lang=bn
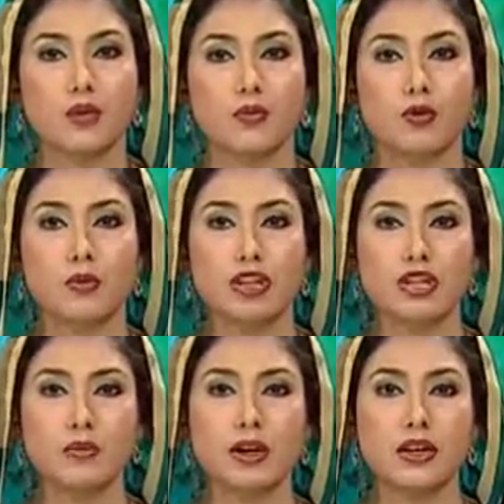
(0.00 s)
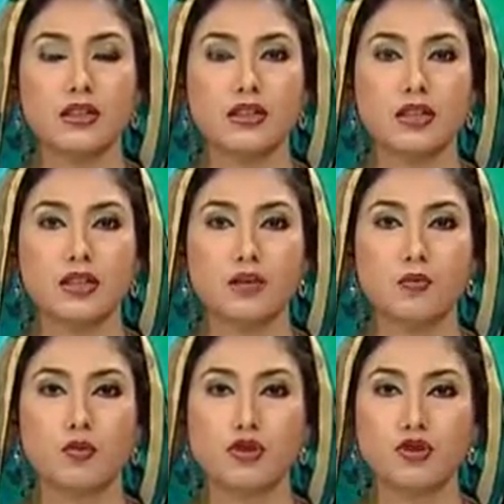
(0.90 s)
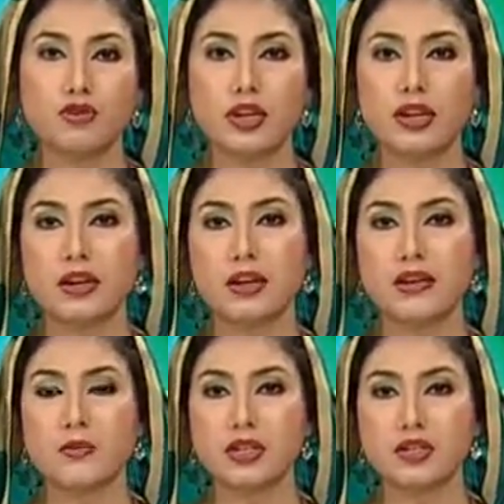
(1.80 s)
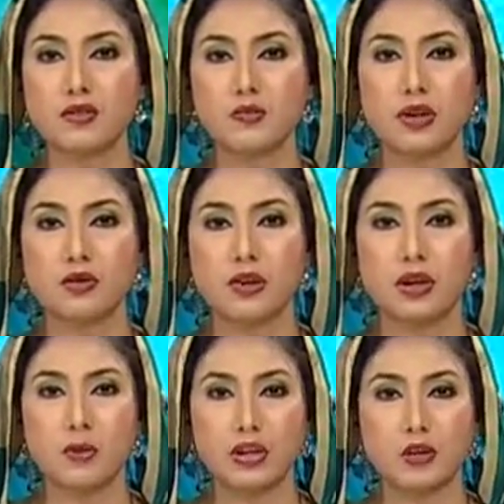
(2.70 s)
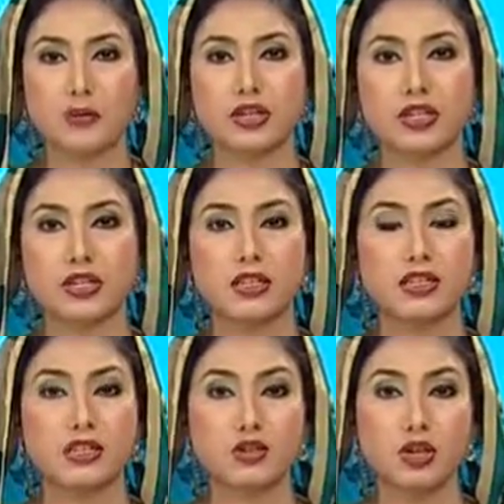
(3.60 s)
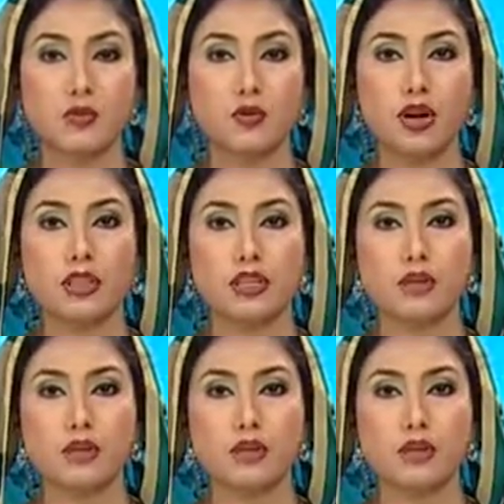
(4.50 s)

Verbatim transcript: প্রবাসী বাংলাদেশিদের বৈধ চ্যানেলের রেমিটেন্স প্রেরণের পাশাপাশি দেশের শিল্প খাতে